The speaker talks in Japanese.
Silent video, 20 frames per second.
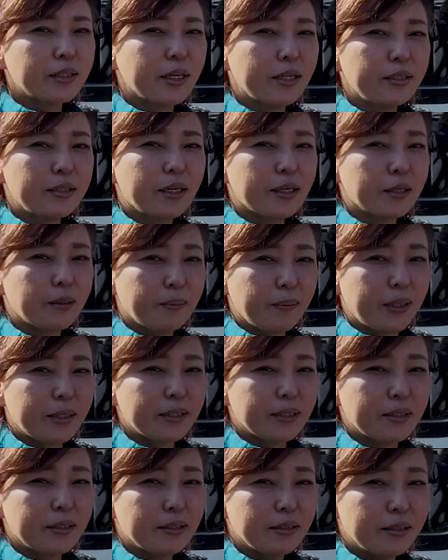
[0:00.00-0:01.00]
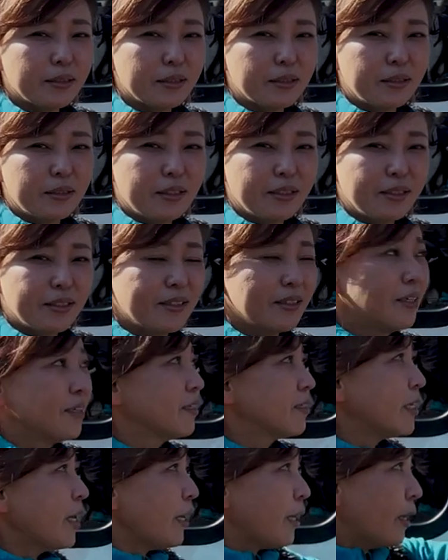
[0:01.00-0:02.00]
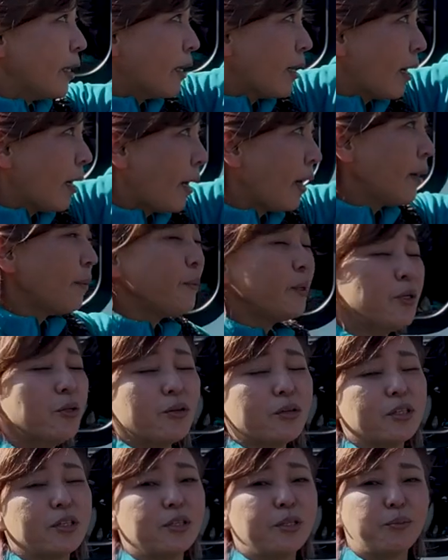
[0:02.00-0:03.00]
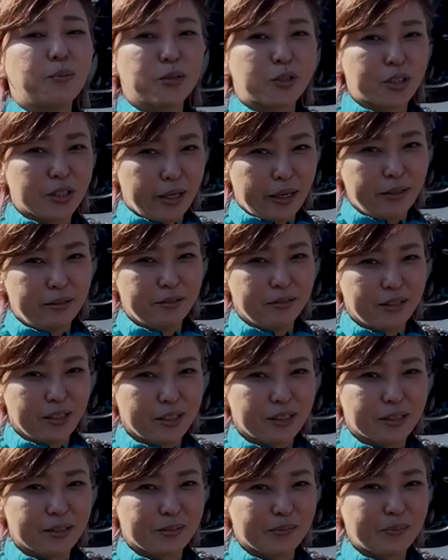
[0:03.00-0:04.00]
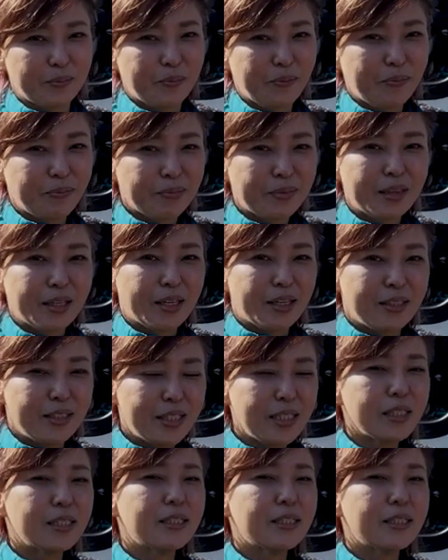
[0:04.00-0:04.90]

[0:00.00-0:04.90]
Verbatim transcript: 単に開きます。で、雨の日にも使えるんです。実